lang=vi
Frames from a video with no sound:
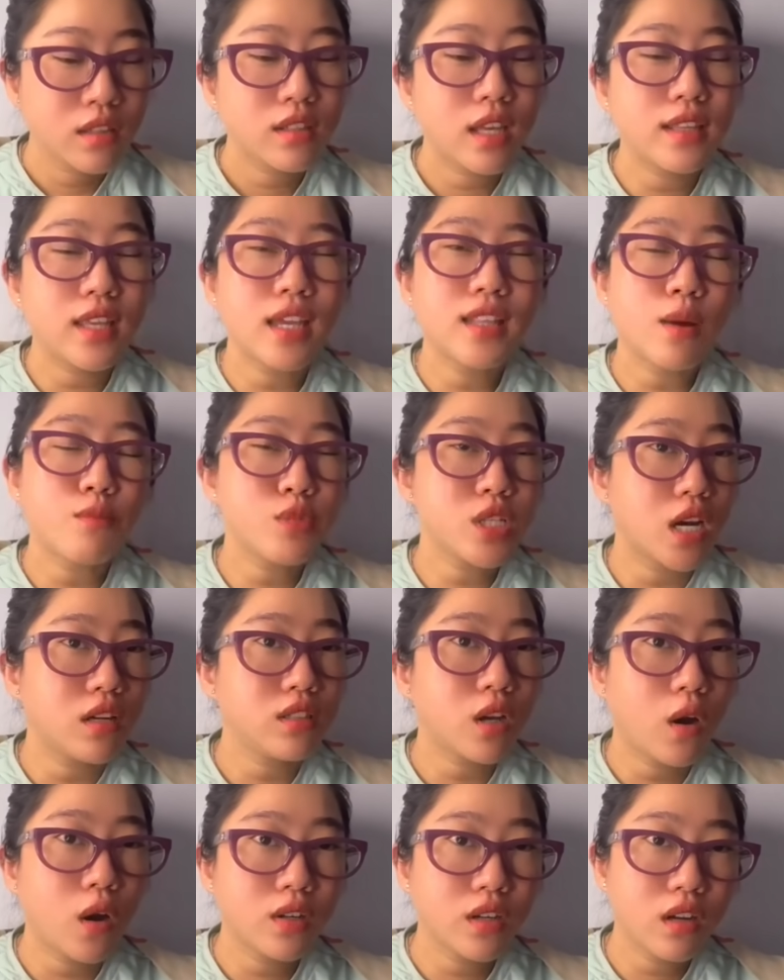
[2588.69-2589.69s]
thì chỉ tâm
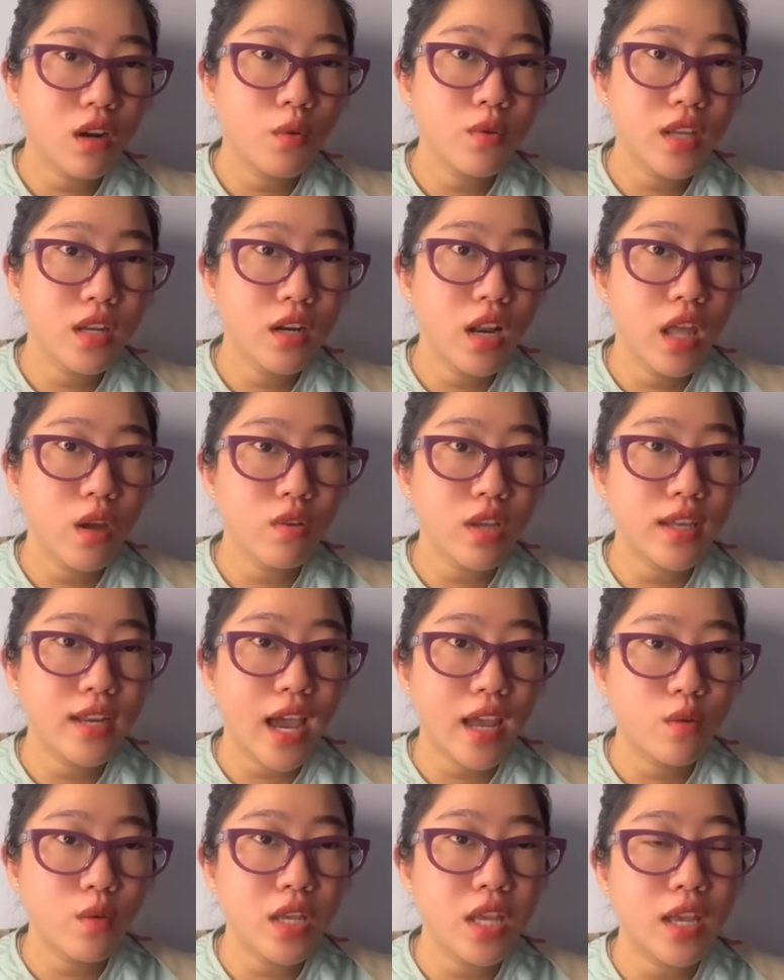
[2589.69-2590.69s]
sự thôi nó đâu dính líu gì
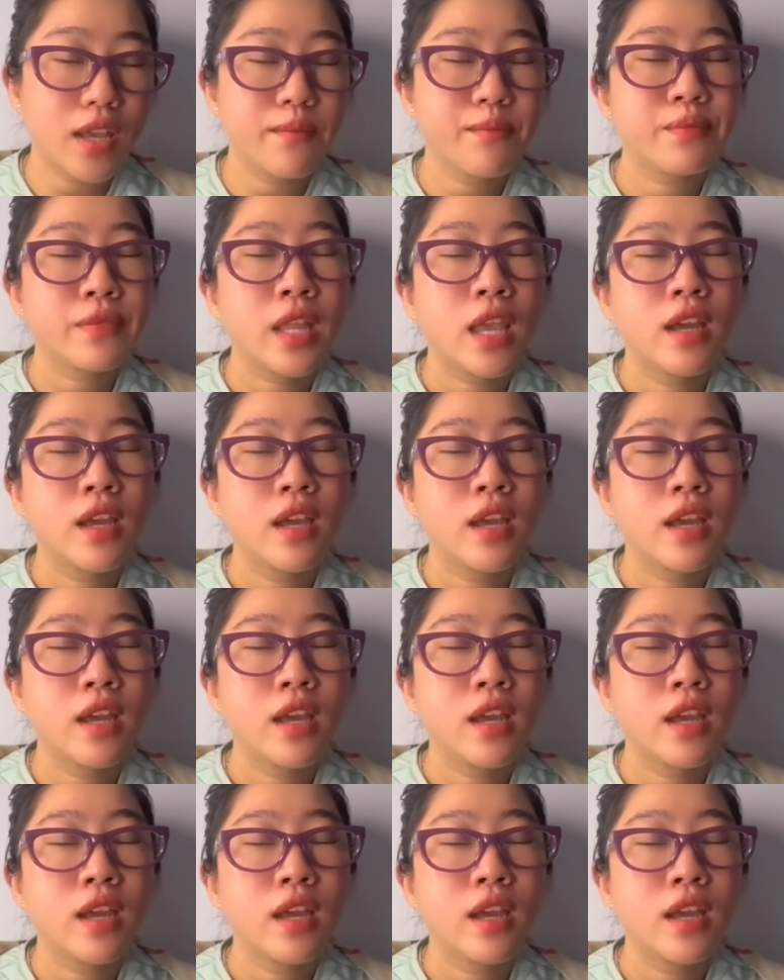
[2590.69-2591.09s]
đây quý vị